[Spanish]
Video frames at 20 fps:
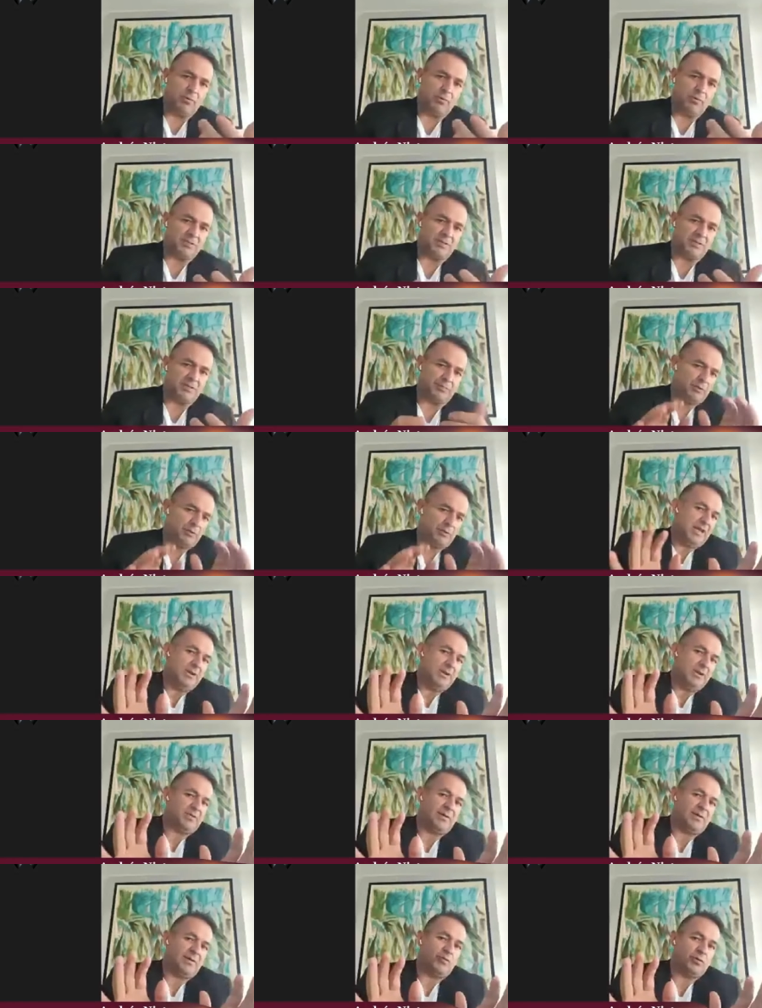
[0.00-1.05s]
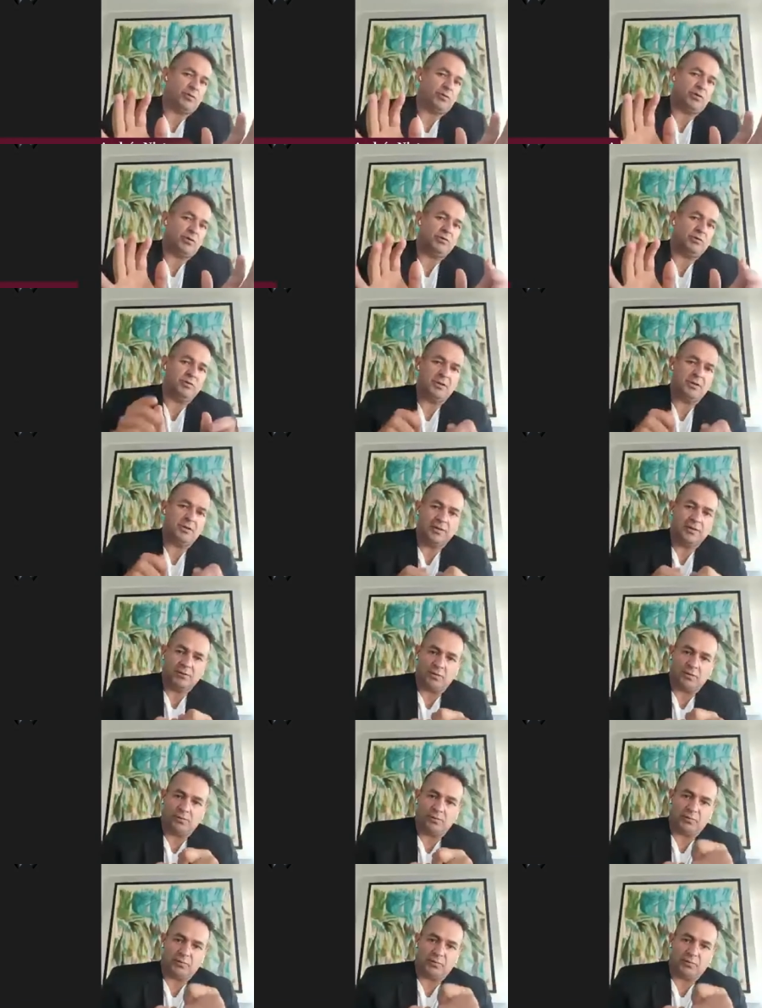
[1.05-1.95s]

eh, la bolsa porque ya nos aburrió, ¿no?